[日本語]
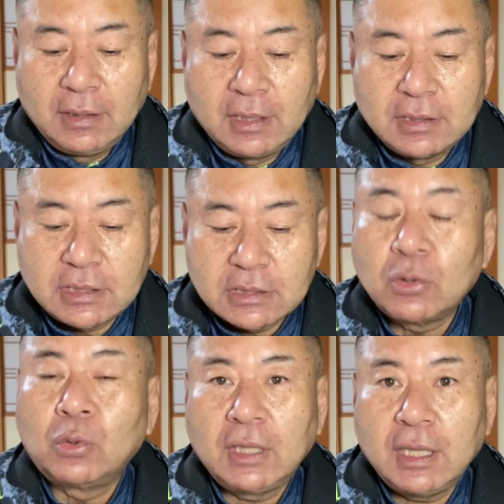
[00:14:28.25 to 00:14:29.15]
えー、しかし
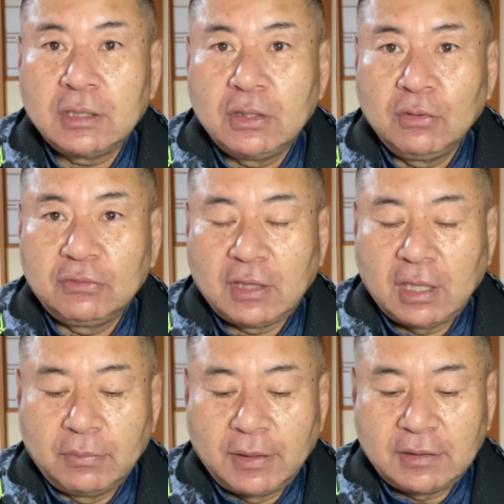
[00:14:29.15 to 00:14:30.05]
ここで気をつけ
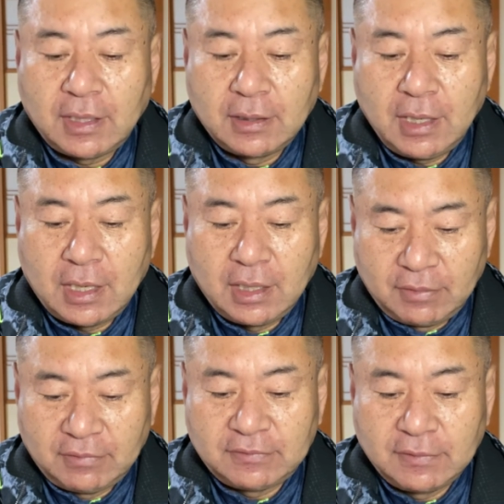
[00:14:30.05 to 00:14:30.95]
るべき点があり
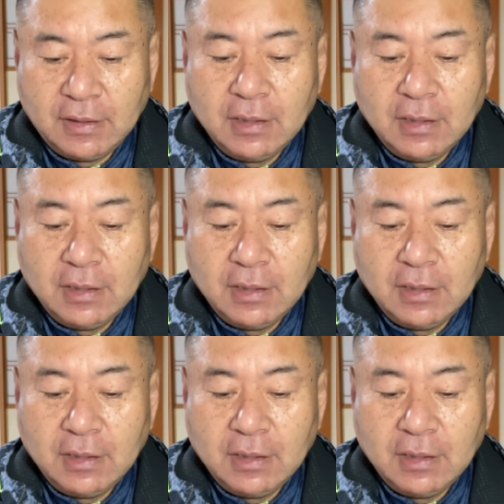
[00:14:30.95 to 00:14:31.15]
ます。